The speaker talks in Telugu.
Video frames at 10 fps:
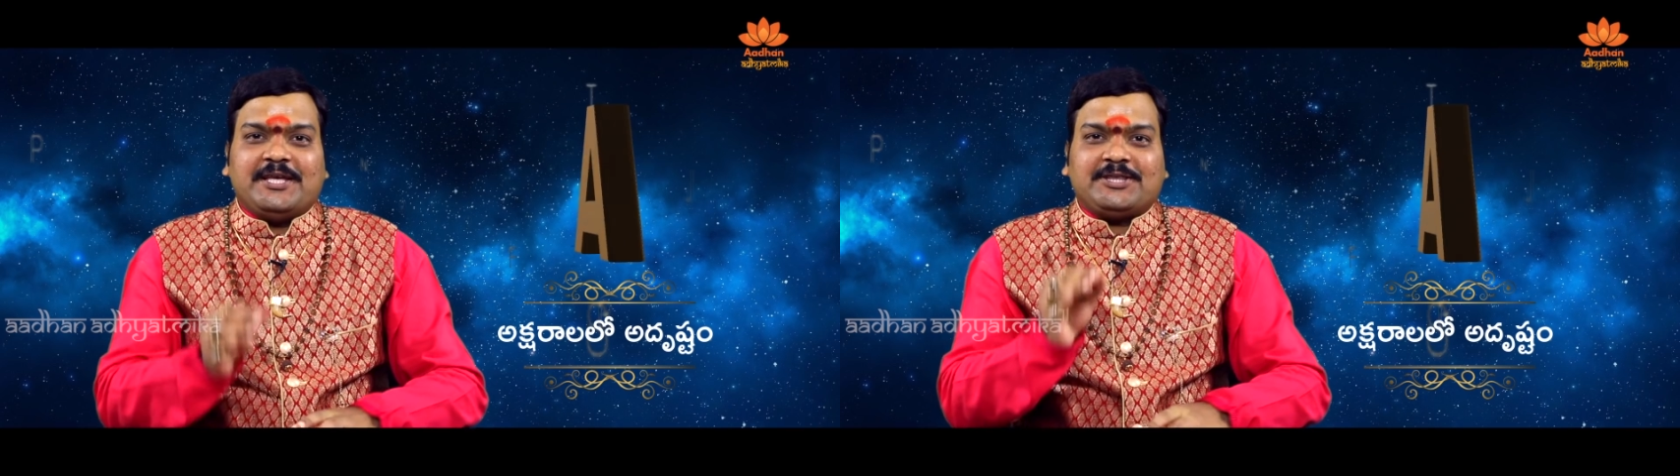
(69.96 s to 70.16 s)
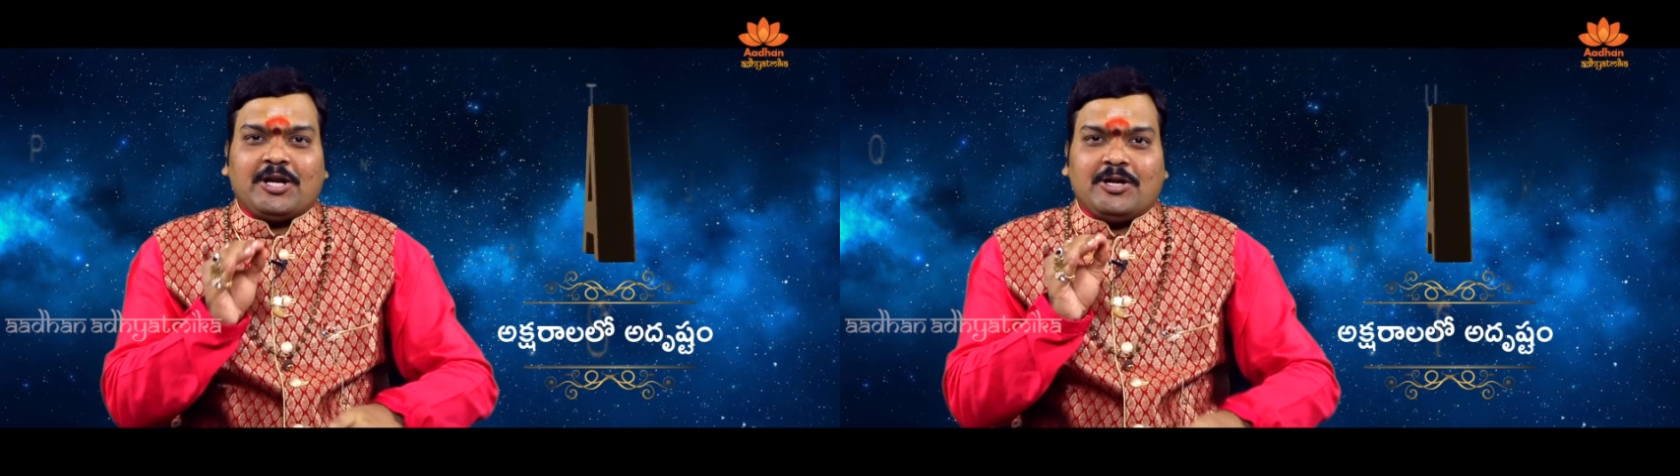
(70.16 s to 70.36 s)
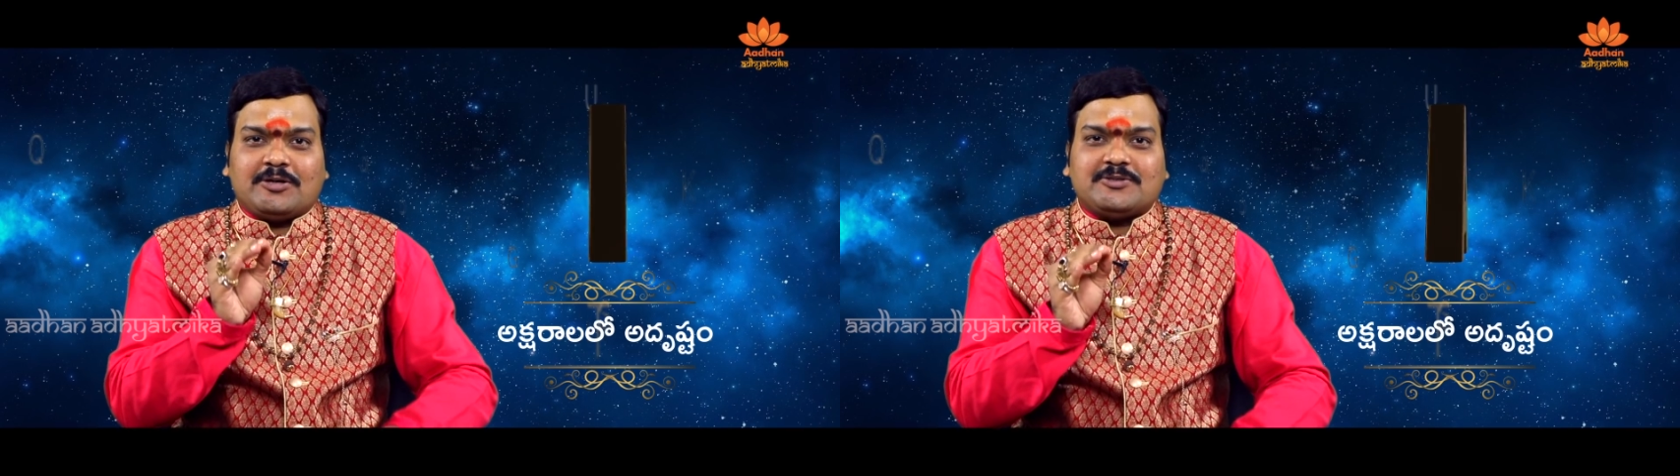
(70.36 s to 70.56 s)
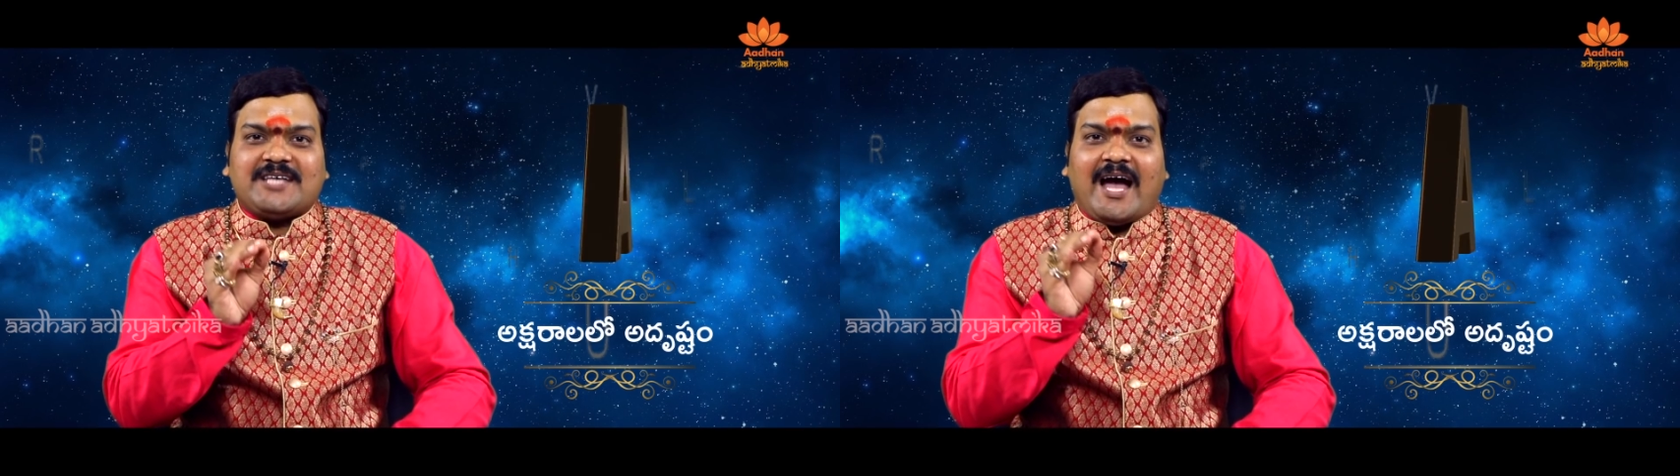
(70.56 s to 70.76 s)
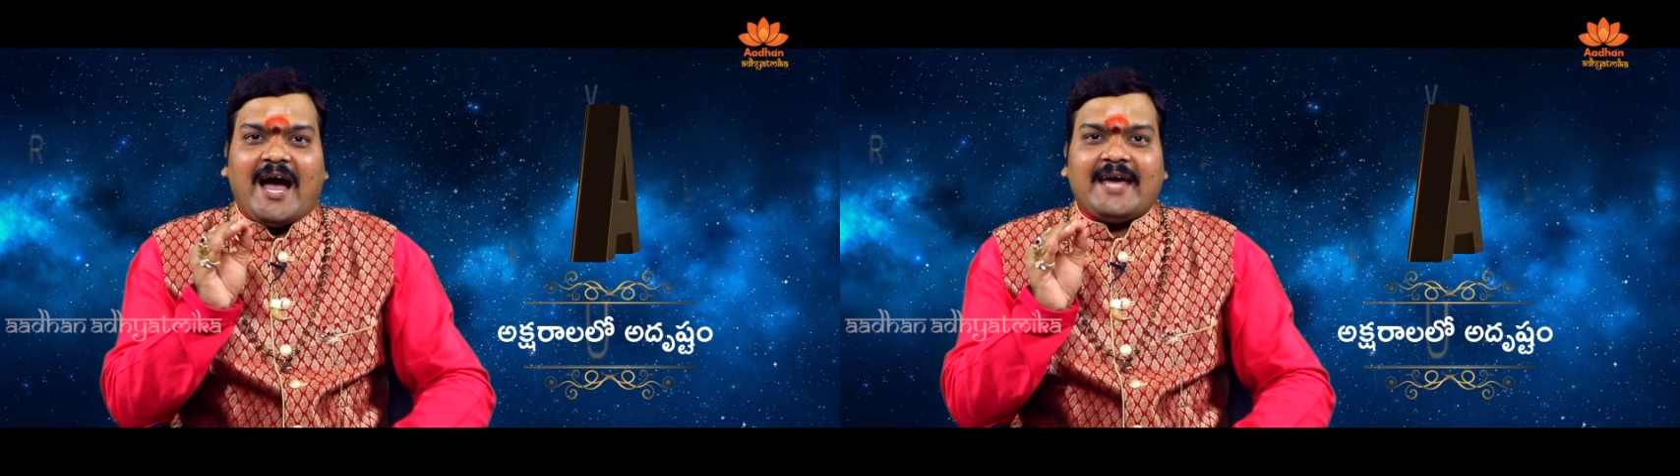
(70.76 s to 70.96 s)
ఇతరులకు
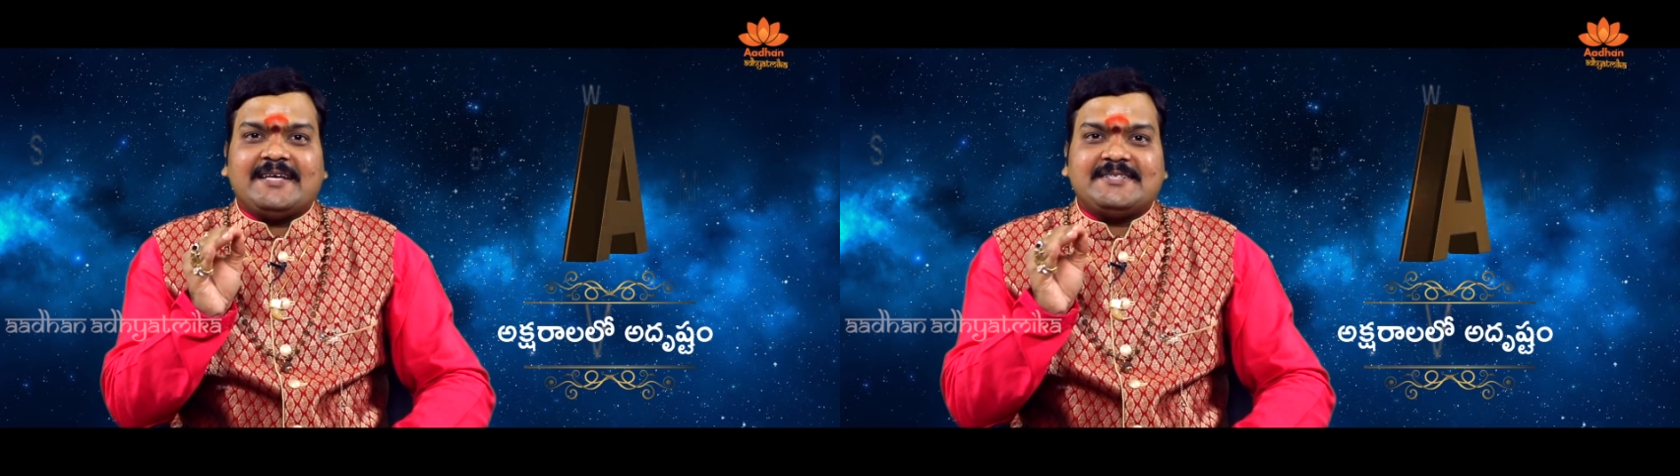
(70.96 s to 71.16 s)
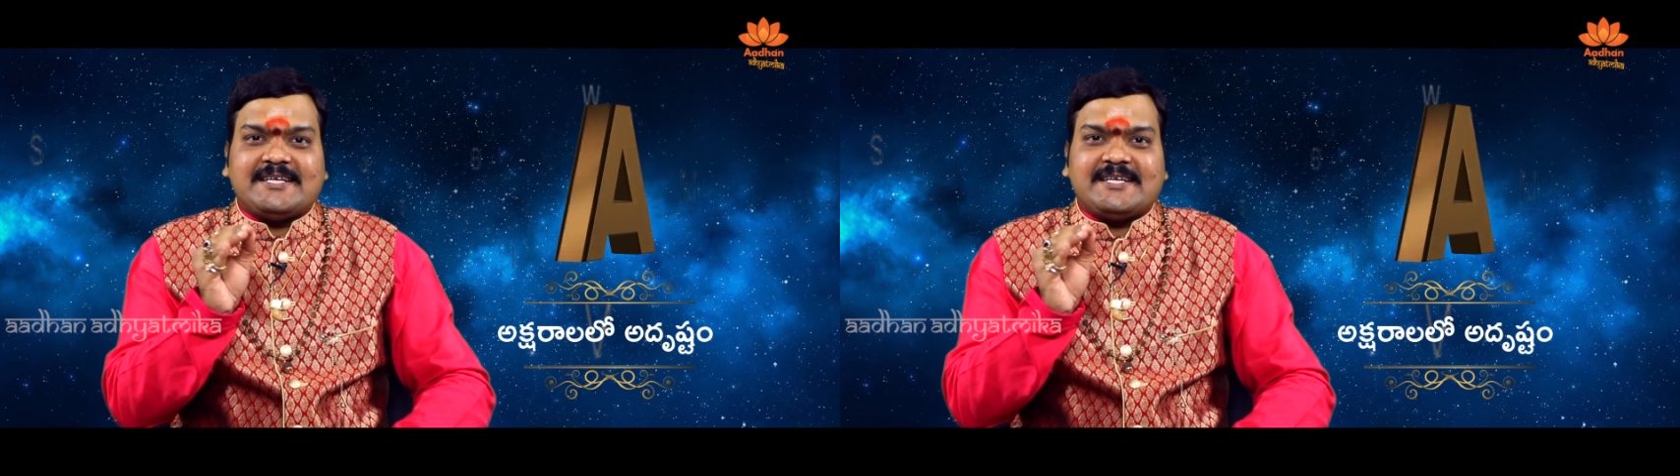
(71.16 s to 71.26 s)
సహాయం